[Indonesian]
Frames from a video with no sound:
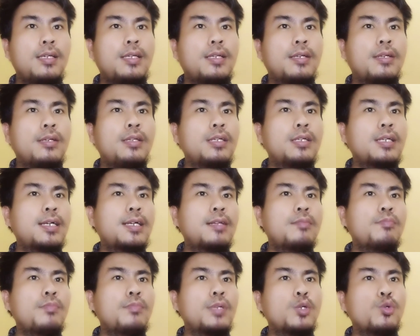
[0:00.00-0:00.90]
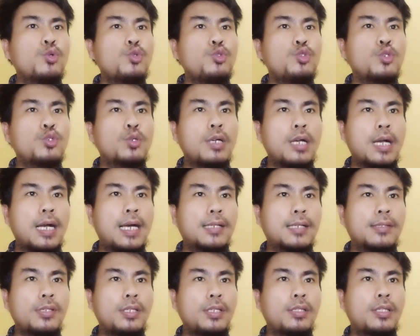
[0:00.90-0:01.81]
dengan menunjuk
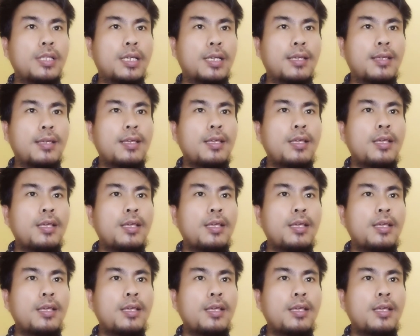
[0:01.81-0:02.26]
arsitek